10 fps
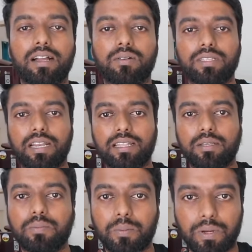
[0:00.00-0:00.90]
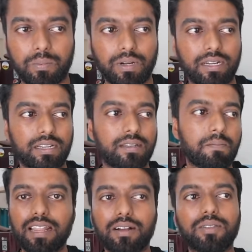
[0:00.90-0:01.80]
நாங்கள் வந்து எல்லாத்தையும் ப்ரிப்பேர் பண்ணிட்டு
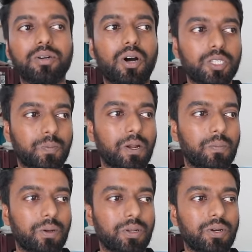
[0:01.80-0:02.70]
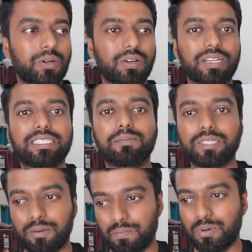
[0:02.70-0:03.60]
நாங்கள் வந்து ஹாஸ்பிட்டல் போயிட்டோம்
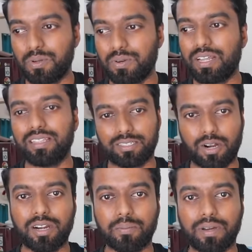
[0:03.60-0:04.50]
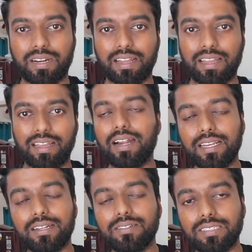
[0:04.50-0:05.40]
ரிசப்ஷன் போன உடனே அந்த ஷார்ட்டை பாருங்க
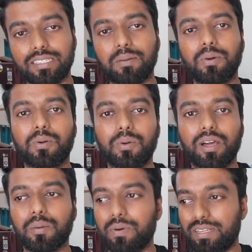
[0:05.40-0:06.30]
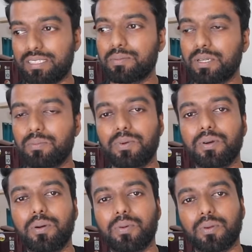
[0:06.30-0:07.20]
அனிட்டா வந்து செம கூலாக இருப்பா ரிசப்ஷன்
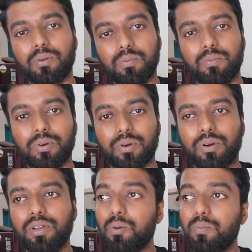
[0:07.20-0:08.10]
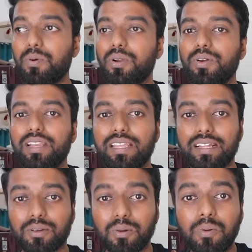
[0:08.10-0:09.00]
போனோம் அப்புறம் ரூம் போனோம் ரூம் போகிற வழி
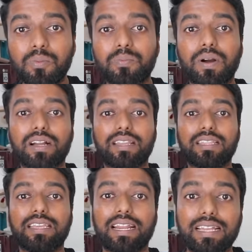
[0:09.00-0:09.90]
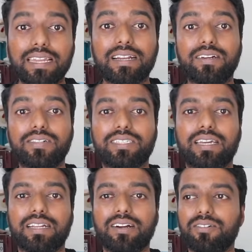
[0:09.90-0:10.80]
எனக்கு ரூம் பார்க்கறதுக்கு எனக்கே
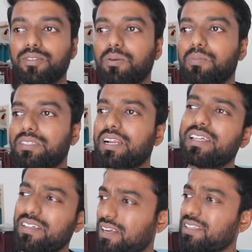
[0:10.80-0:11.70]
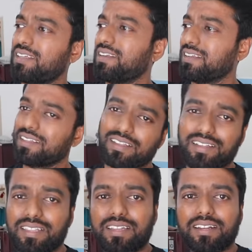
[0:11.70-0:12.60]
நர்வஸாக இருக்கா வந்து ரொம்ப ஜாலியாக தான் அங்கே தான் இருக்குது
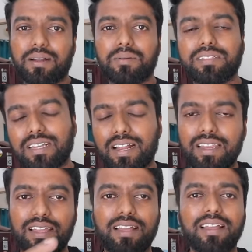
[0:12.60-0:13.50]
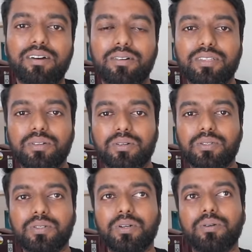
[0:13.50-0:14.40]
இங்கே தான் இருக்குது அப்படின்னு ஜாலியாக வந்து
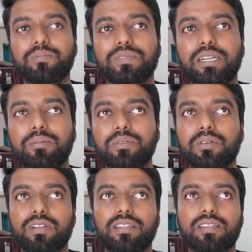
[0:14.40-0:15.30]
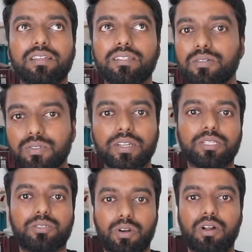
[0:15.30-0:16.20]
கொஞ்சம் எப்படி சொல்கிறது ஷி வாஸ்
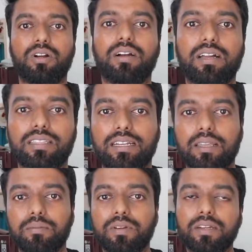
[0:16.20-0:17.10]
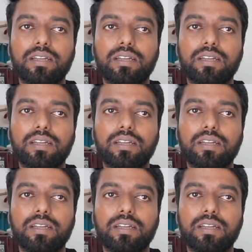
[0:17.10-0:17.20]
வெரி ஸ்ட்ராங் அந்த டைமு